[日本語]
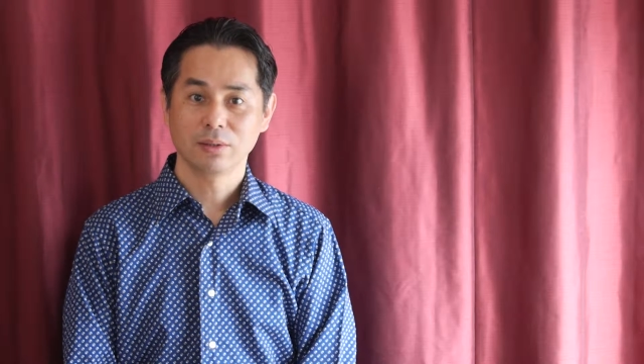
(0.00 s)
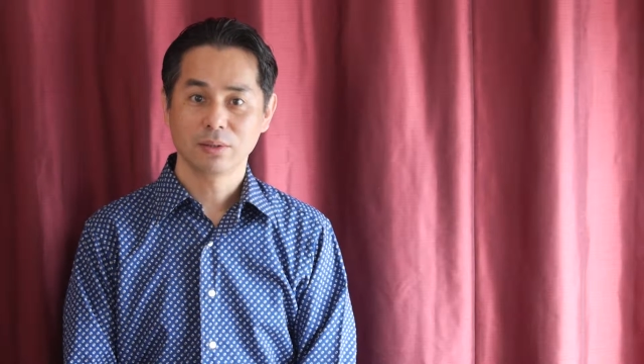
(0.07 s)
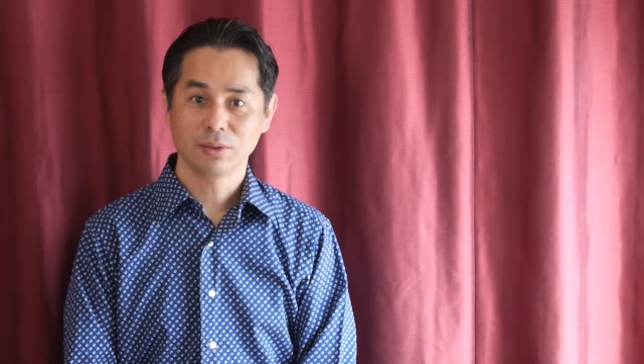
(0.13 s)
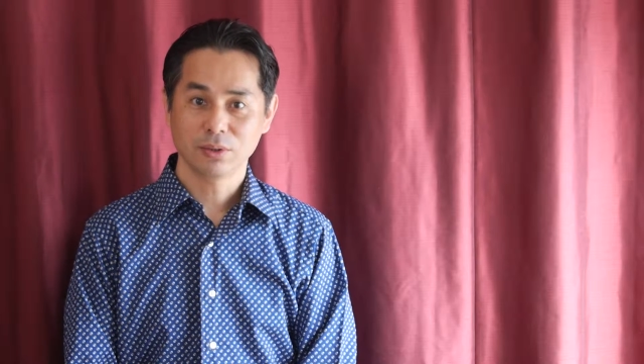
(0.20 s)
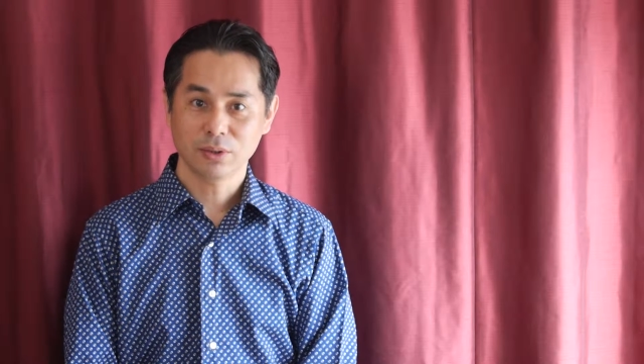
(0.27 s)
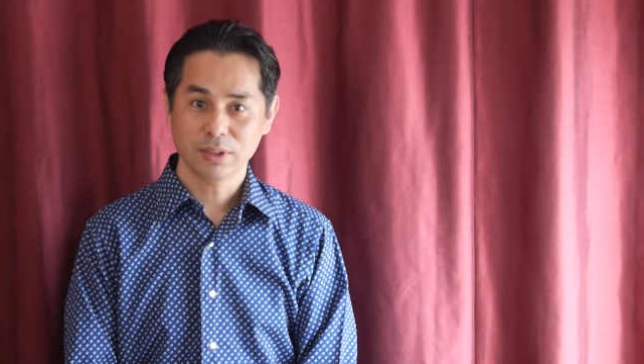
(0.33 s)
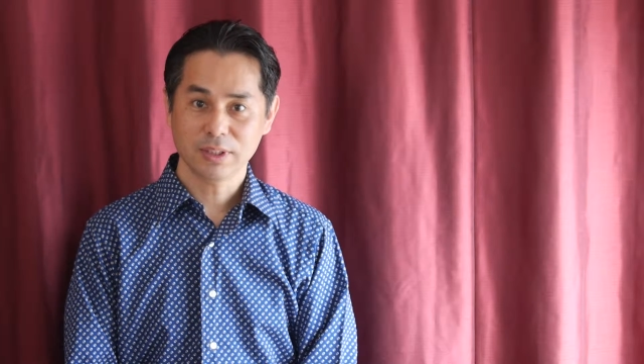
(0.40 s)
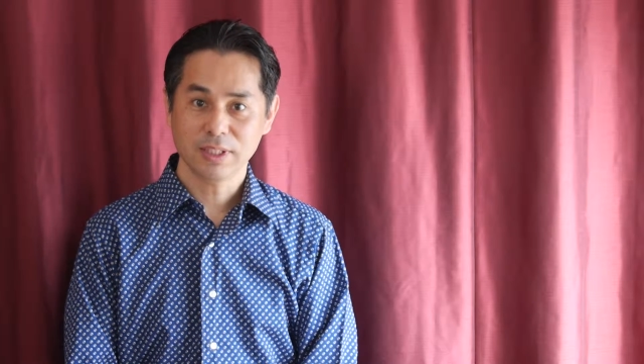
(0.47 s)

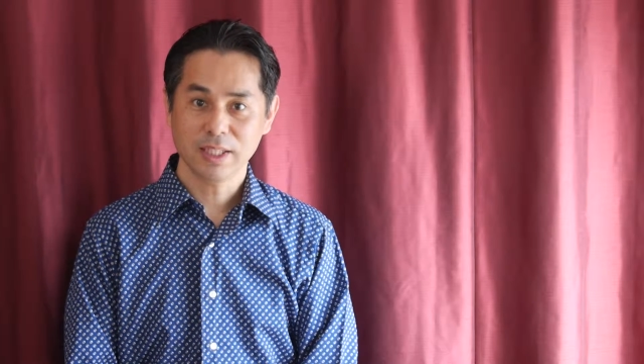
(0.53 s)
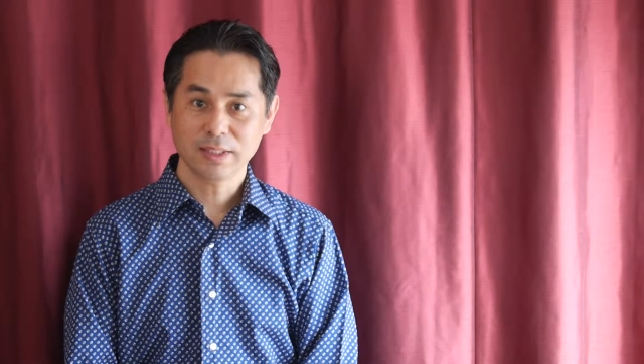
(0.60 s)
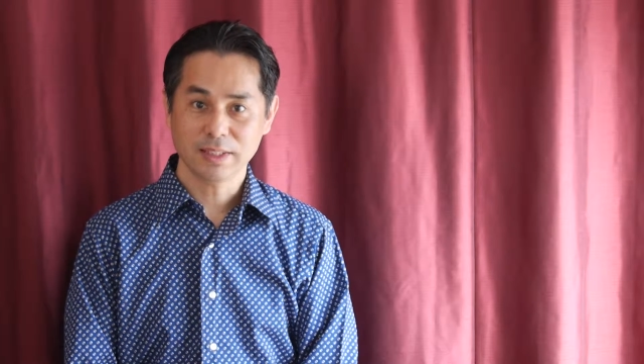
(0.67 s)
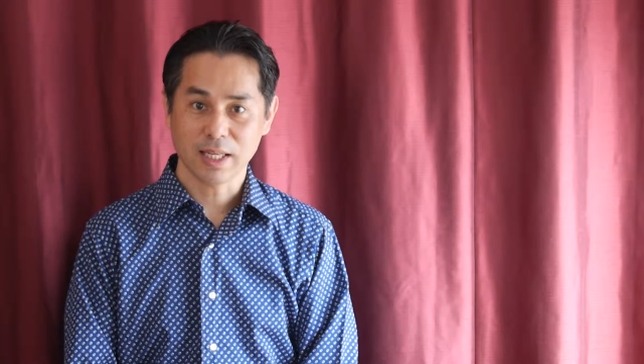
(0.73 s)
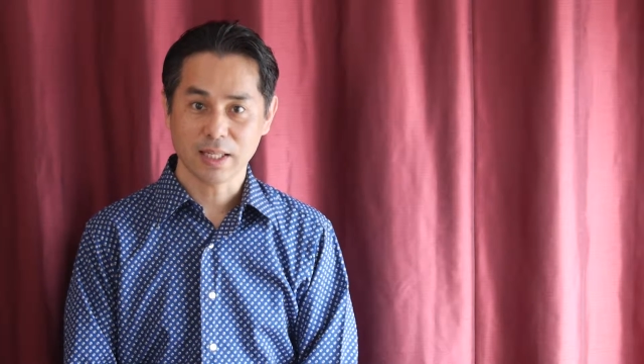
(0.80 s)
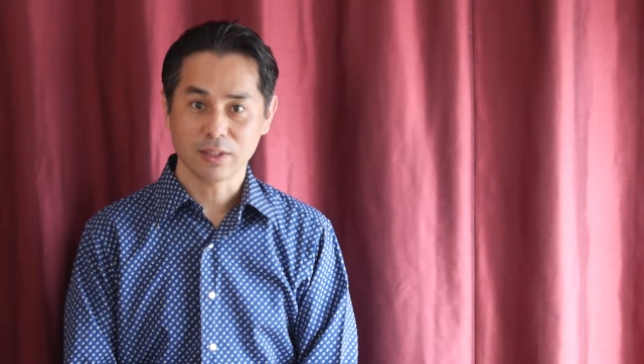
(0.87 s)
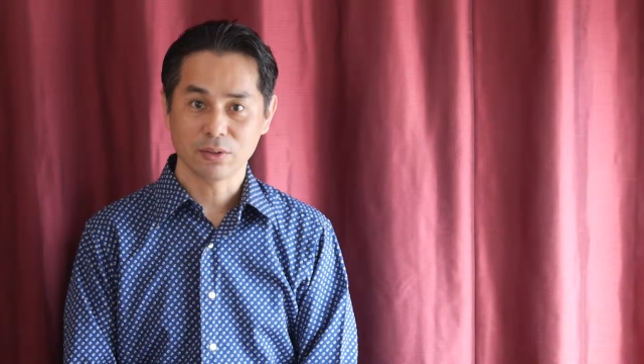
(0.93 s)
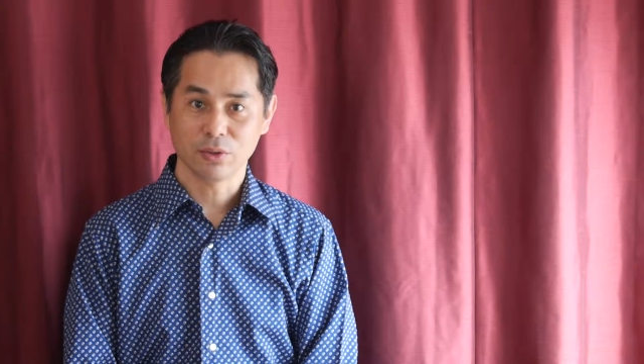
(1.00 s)
通勤電
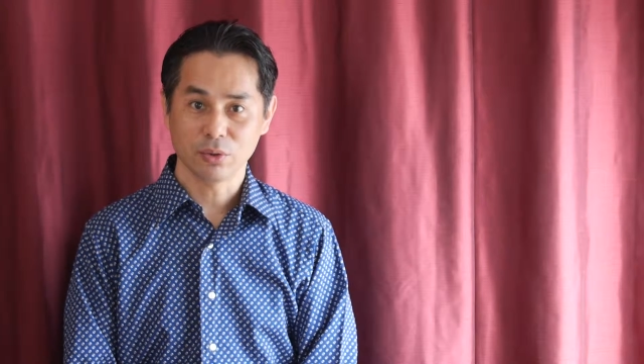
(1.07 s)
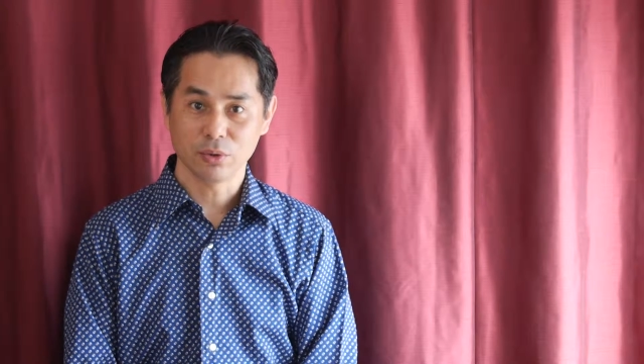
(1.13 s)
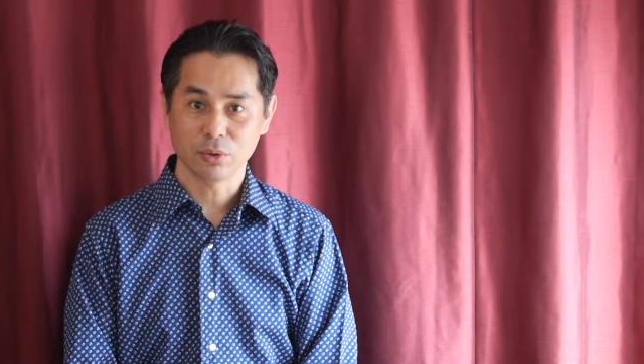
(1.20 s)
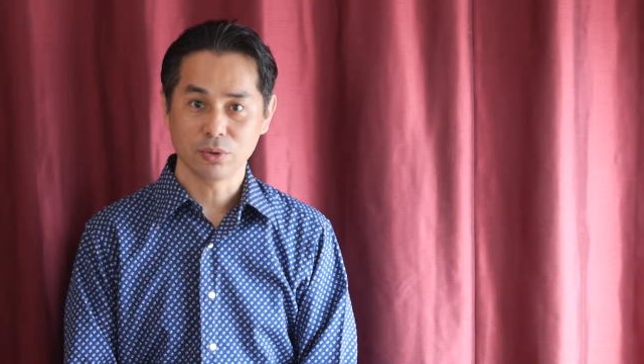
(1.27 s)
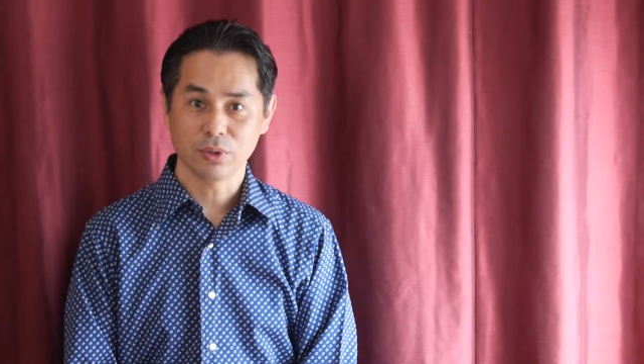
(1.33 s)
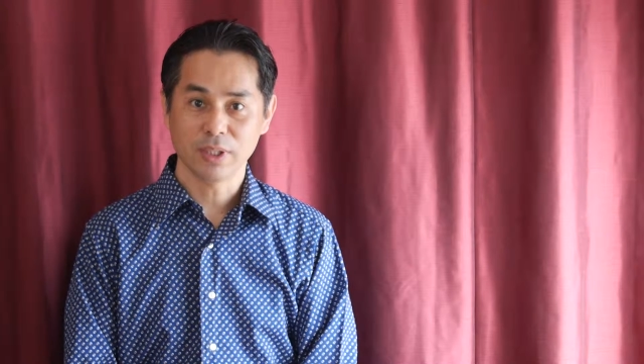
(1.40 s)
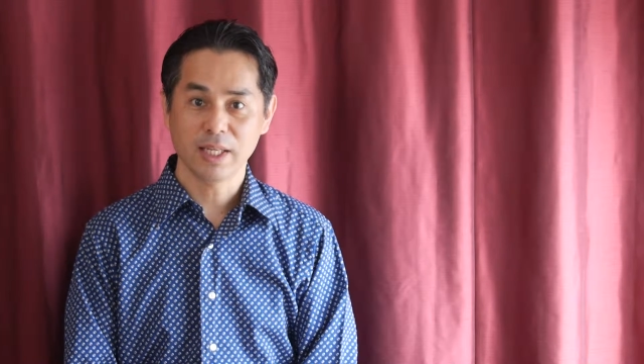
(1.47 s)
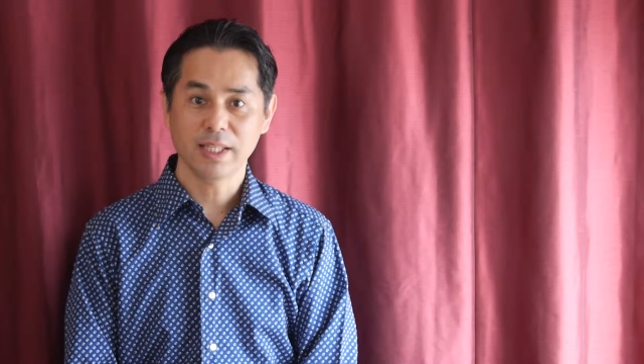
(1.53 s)
車という
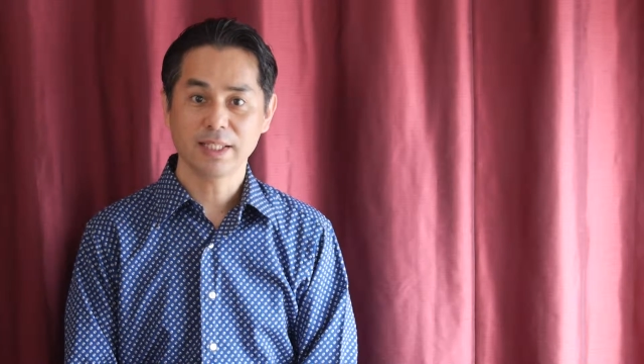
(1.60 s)
逃げ